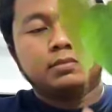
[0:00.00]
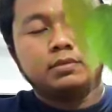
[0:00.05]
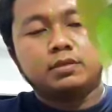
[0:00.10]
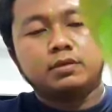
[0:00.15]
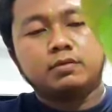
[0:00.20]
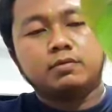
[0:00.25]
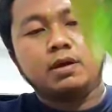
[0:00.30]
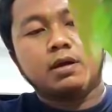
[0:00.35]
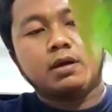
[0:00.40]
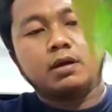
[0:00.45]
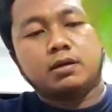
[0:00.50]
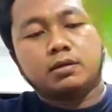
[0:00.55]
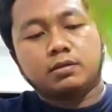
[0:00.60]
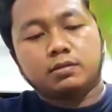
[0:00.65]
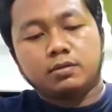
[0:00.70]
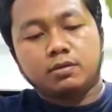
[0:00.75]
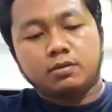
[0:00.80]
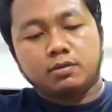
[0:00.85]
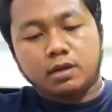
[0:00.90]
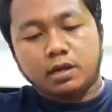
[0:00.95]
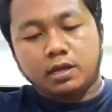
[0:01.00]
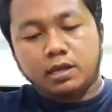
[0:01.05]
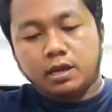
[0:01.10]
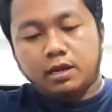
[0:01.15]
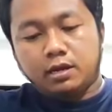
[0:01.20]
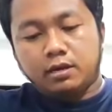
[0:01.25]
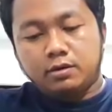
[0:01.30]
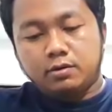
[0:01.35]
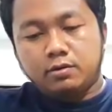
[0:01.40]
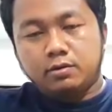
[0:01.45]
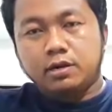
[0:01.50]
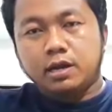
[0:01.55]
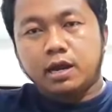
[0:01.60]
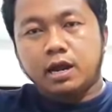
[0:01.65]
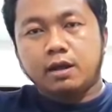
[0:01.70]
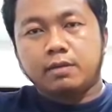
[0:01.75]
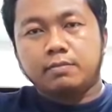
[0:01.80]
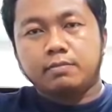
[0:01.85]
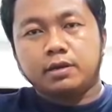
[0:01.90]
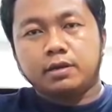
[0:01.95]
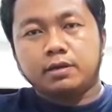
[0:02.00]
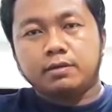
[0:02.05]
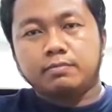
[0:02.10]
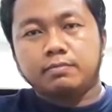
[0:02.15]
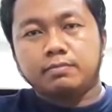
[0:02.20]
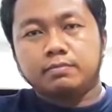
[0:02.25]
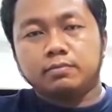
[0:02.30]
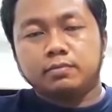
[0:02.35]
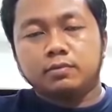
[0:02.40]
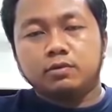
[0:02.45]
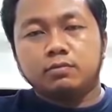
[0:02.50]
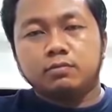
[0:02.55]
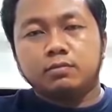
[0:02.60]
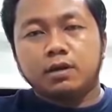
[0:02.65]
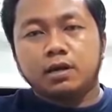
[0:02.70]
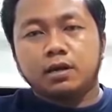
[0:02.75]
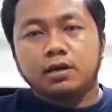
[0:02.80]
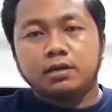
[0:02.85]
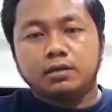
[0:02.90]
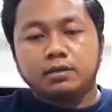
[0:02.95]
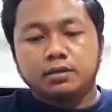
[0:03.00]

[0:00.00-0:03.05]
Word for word: แต่ว่าต้องขยันรดน้ำนะครับต้นไม้